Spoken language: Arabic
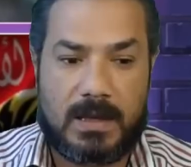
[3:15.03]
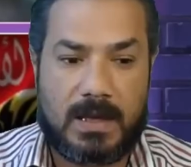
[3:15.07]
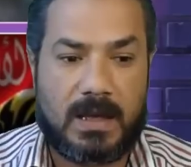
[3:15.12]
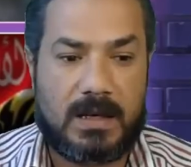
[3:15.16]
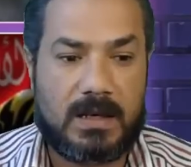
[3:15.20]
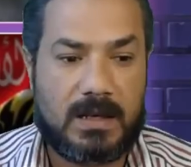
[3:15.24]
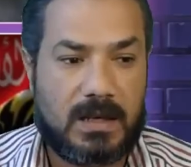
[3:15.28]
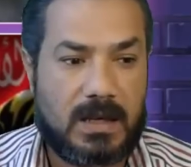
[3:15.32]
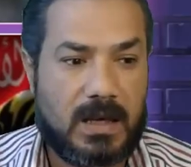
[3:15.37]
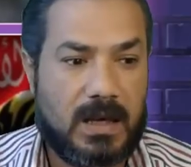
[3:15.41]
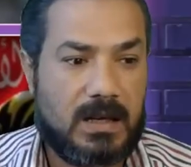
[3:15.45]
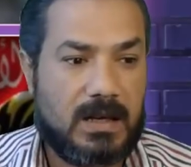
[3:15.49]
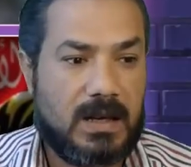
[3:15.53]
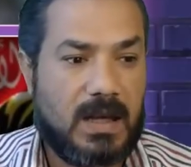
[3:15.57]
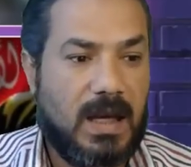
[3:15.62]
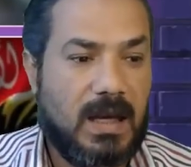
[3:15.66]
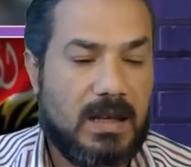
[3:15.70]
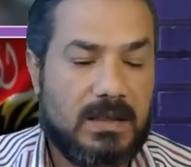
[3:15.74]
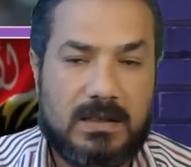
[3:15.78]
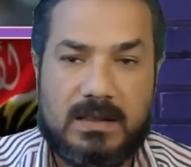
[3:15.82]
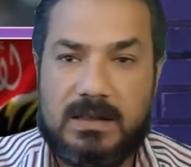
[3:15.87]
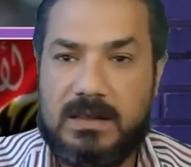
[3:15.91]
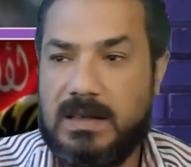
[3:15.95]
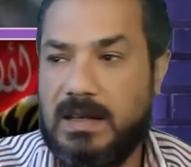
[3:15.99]
يعني كان
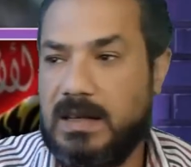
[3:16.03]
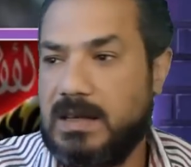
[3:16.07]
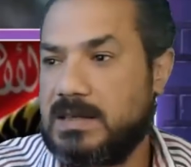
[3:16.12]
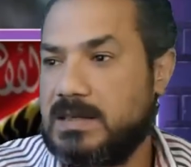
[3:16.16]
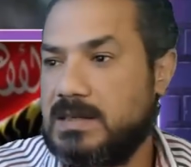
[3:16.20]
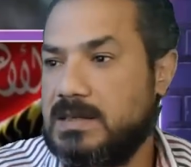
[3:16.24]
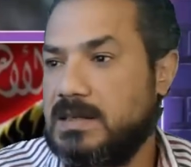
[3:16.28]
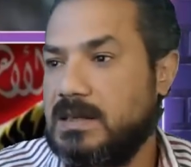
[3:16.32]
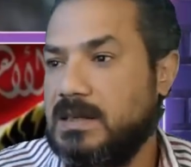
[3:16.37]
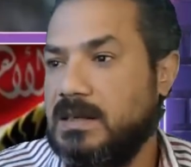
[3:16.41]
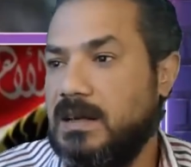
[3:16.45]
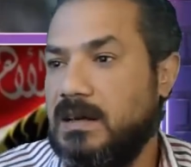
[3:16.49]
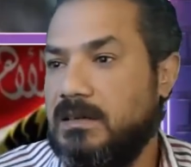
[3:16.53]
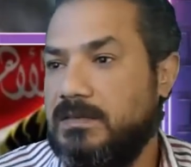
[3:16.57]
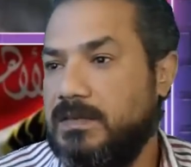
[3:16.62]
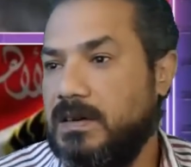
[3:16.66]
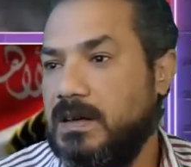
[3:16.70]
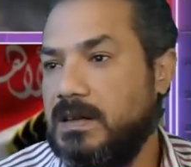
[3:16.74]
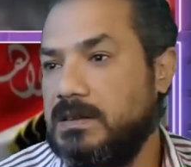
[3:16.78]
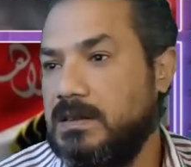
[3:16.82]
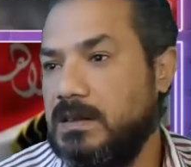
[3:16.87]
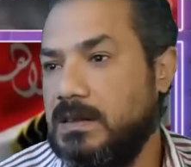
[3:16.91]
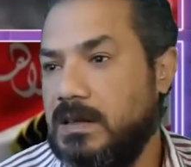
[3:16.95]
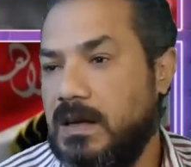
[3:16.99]
احد الناس
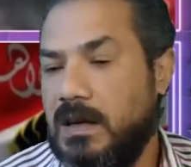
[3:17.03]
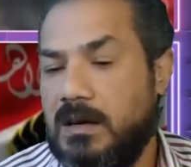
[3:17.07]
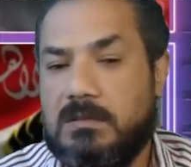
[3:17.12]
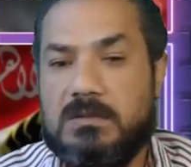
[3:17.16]
الافاضل